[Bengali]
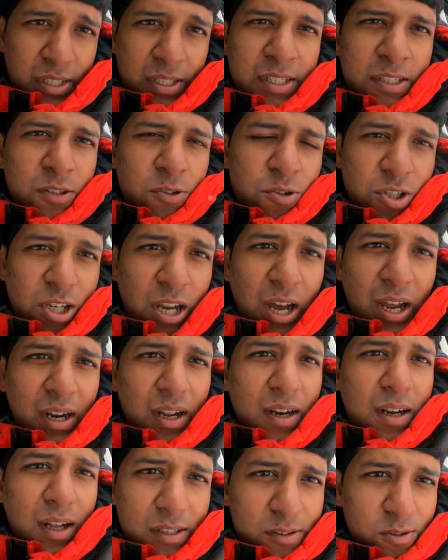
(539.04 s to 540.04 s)
কিন্তু সারা
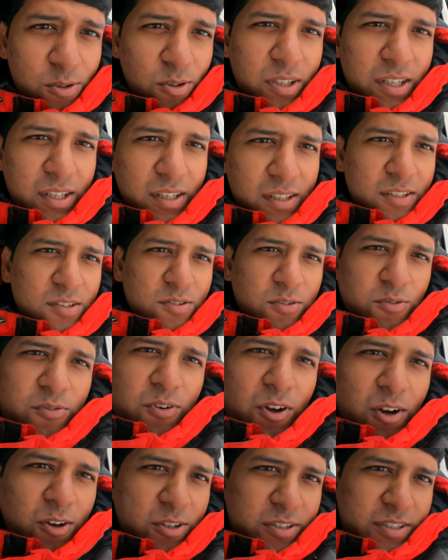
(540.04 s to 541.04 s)
রাত ধরে এখানে
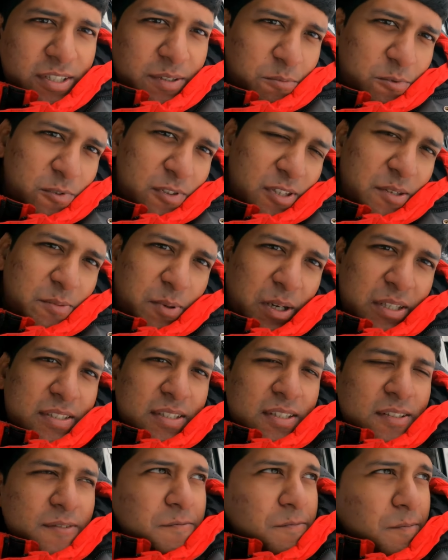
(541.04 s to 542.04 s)
স্নোফল হয়েছে বুঝতেই
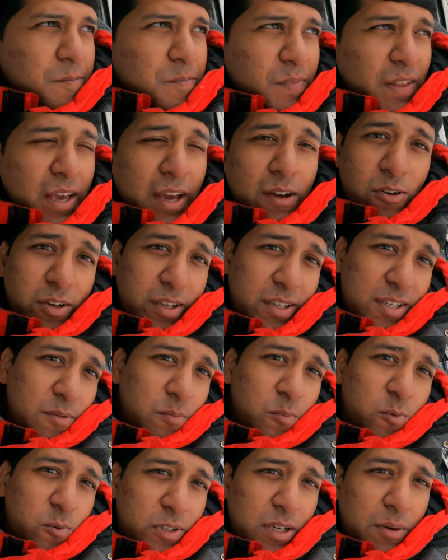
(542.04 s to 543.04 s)
পারছেন এখন এই যে
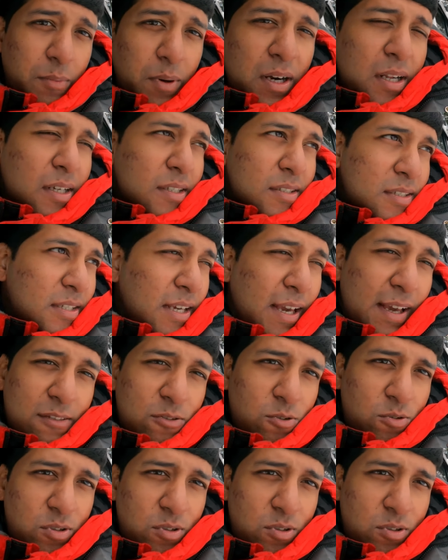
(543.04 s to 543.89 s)
মুখটা বাড়াচ্ছি এত